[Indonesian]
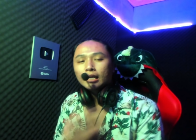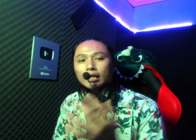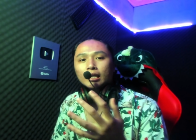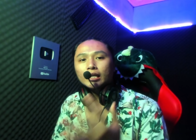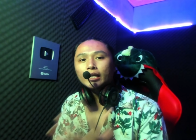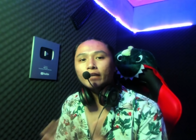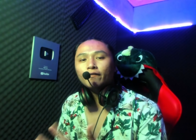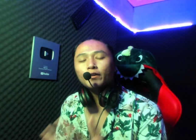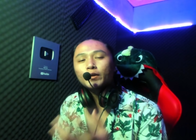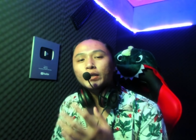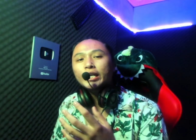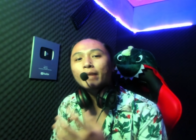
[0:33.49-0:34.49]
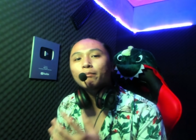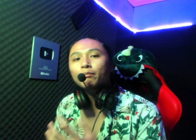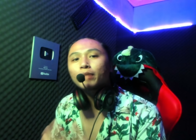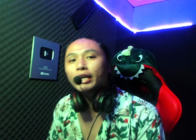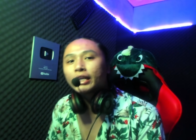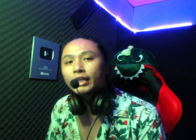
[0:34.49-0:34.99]
nge-review
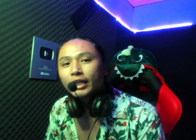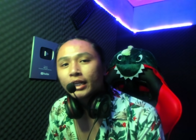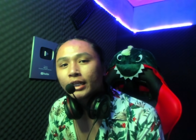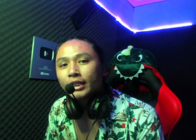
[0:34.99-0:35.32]
gameplaynya